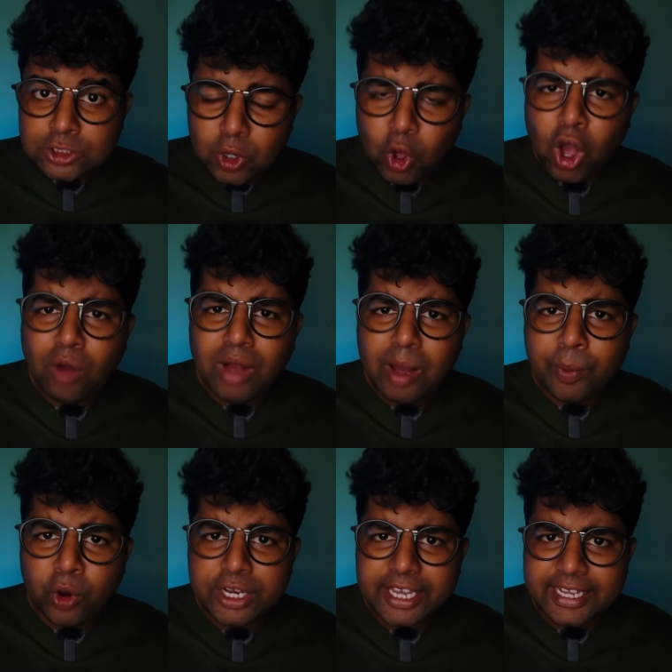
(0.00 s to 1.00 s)
ஸ்லோவா
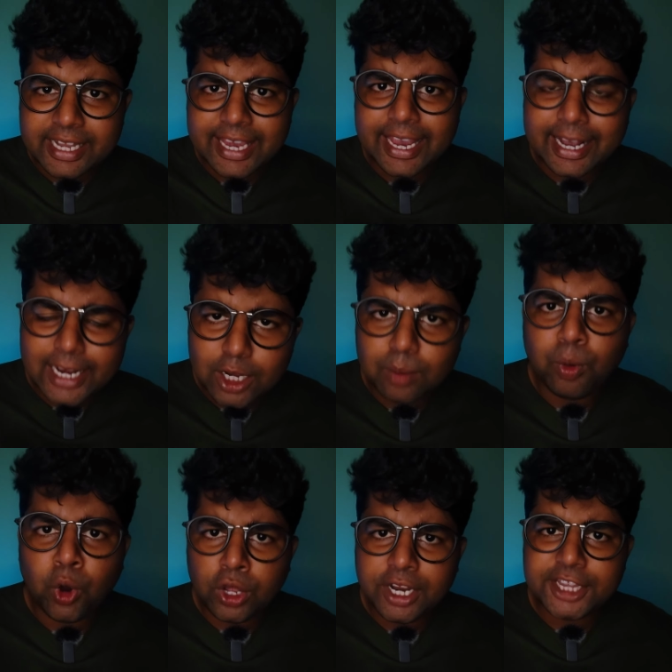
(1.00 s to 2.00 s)
போனீங்கன்னா எங்களுக்கு
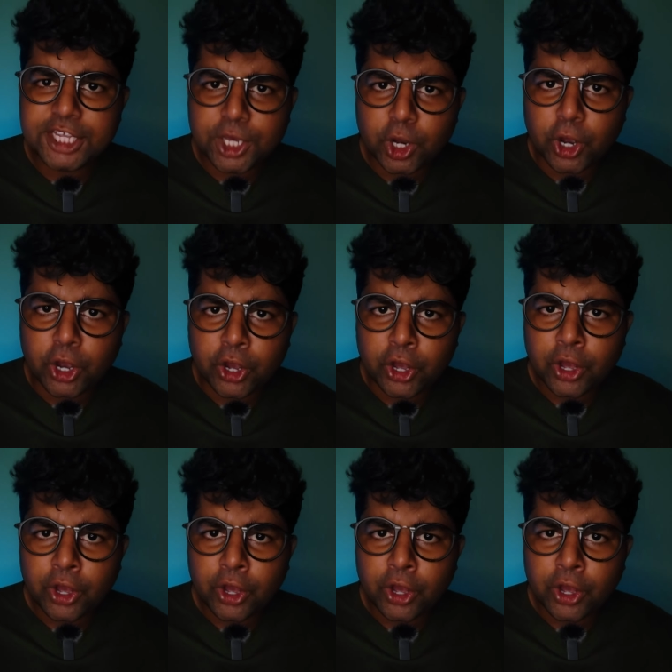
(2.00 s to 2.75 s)
போர் அதிகம்